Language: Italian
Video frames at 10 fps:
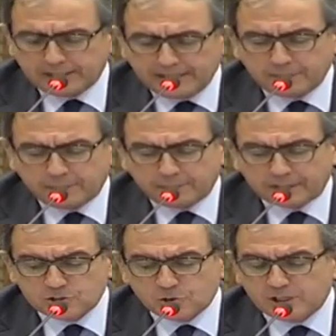nella
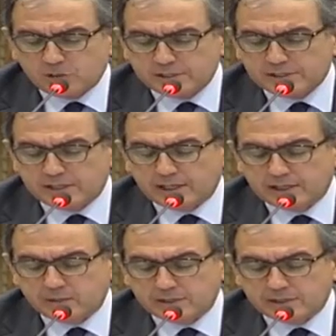preparazione di
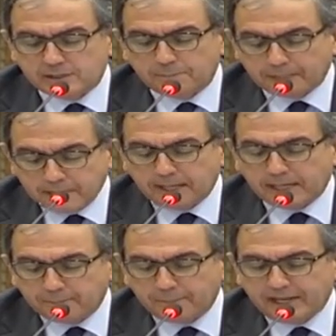questa, di questa prima
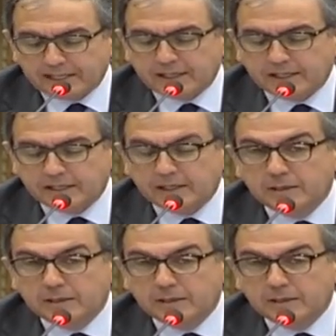campagna